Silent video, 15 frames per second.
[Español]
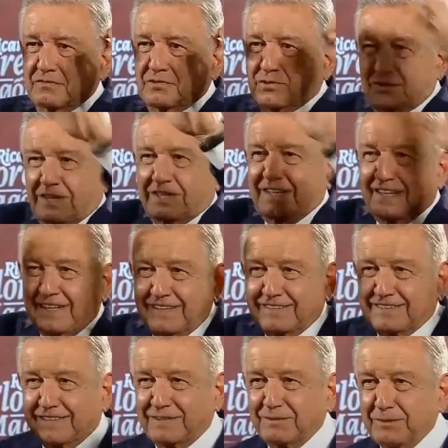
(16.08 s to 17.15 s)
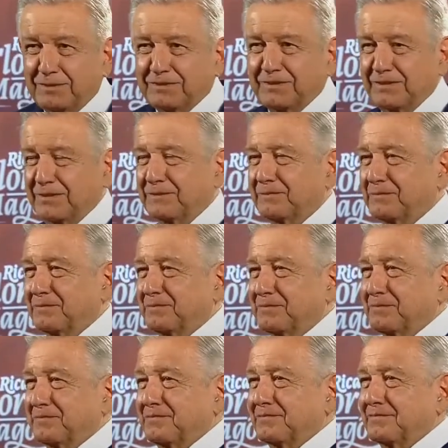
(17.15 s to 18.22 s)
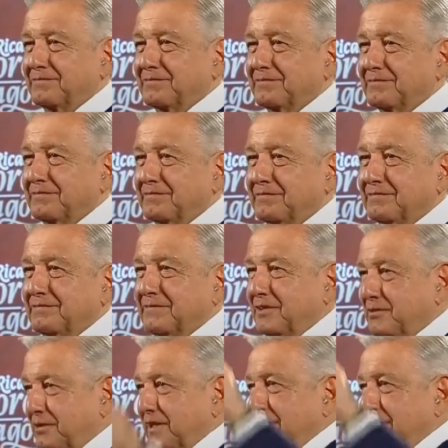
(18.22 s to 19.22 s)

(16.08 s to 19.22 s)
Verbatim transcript: los que quieran inscribirse, pero